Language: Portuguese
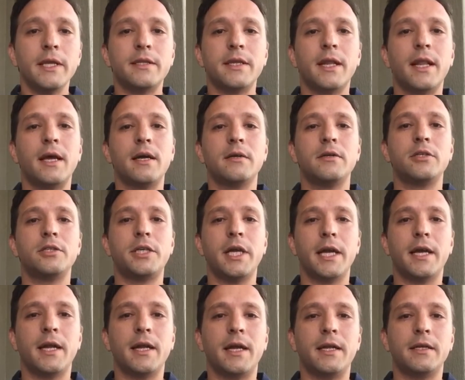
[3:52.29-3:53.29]
entra lá,
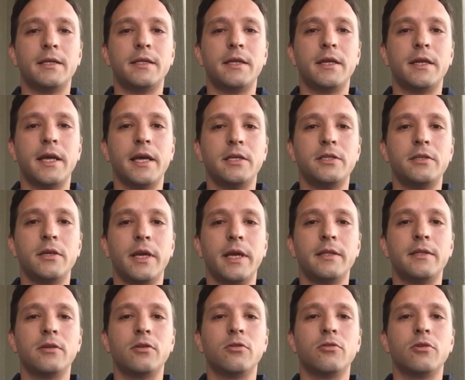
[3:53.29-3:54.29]
checa lá na internet,
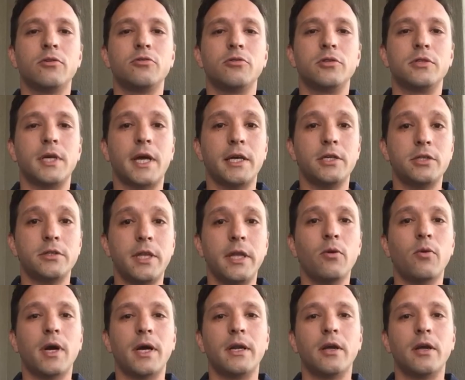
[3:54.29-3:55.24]
entra no nosso site, tem o